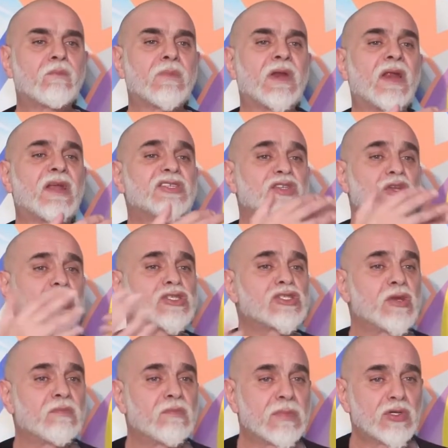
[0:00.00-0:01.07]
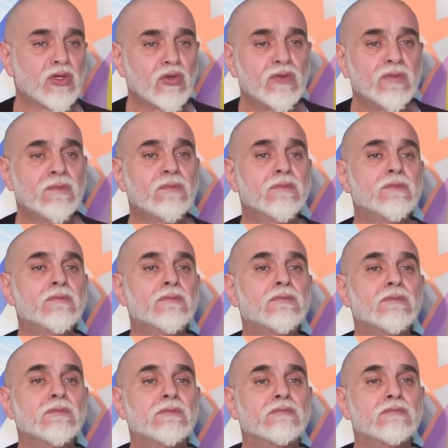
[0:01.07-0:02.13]
بلشت ارسم بدون
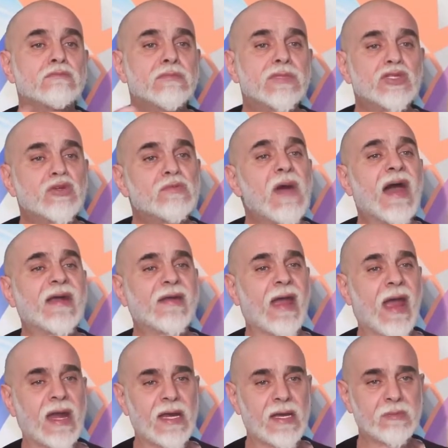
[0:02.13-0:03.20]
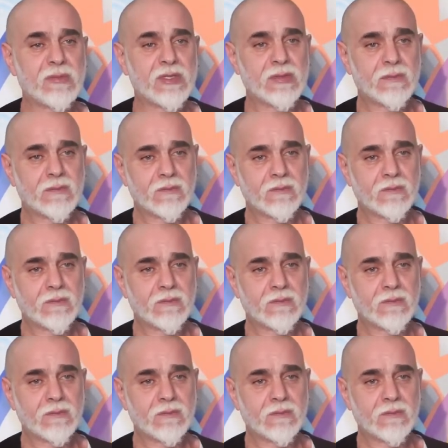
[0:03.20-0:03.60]
بدون, بدون ما حدا يعلمني